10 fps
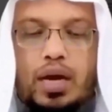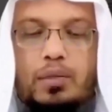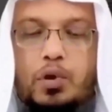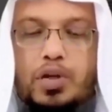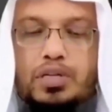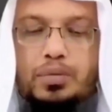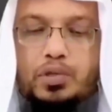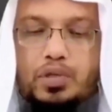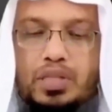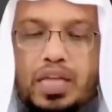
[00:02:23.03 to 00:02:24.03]
আর মনা হিসাবে
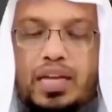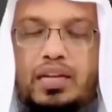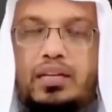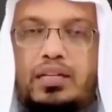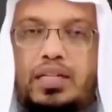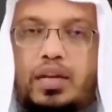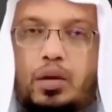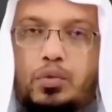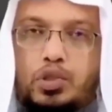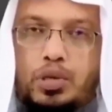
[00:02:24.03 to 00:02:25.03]
যদি দেন সেটা
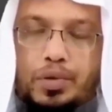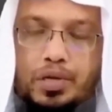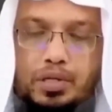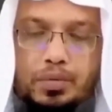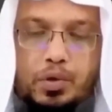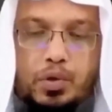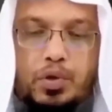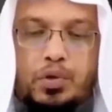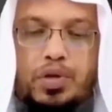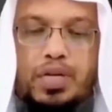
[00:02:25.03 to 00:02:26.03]
অবশ্যই মনা হিসাবে
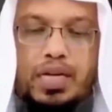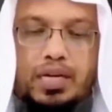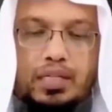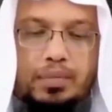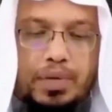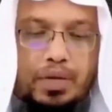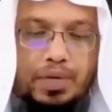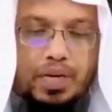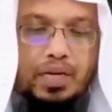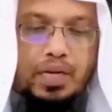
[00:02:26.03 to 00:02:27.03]
গণ্য করে কাটতে
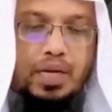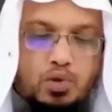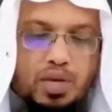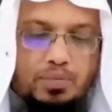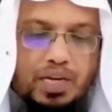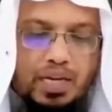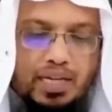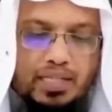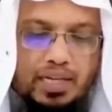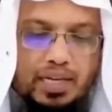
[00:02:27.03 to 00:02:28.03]
পারবেন ইমরান হোসেন আপনি
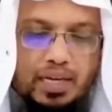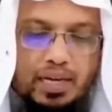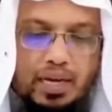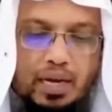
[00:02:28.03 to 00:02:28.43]
লিখেছেন